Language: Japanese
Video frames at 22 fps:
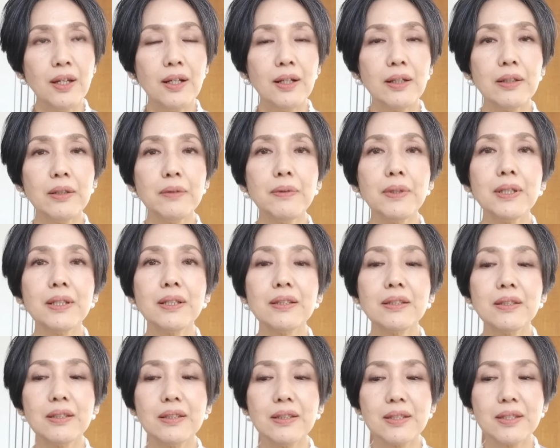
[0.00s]
あれはあ
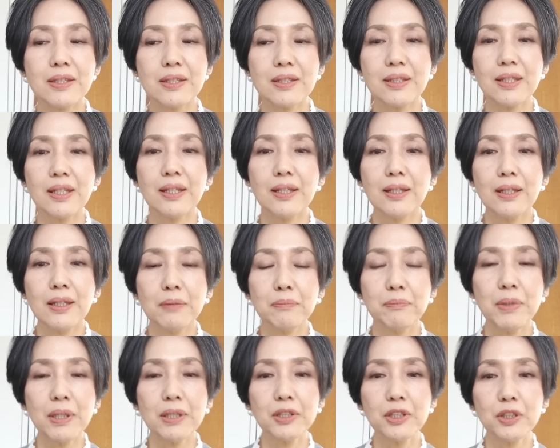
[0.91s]
れでですね
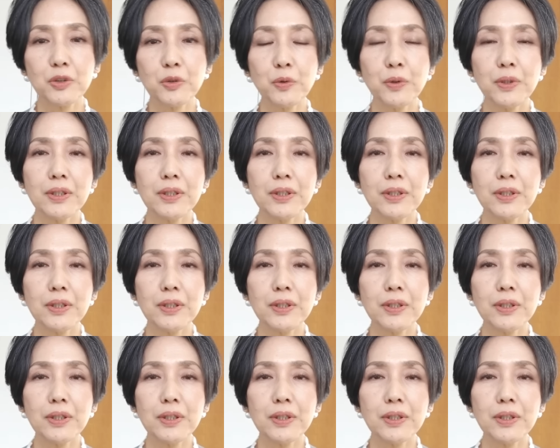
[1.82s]
まあ人を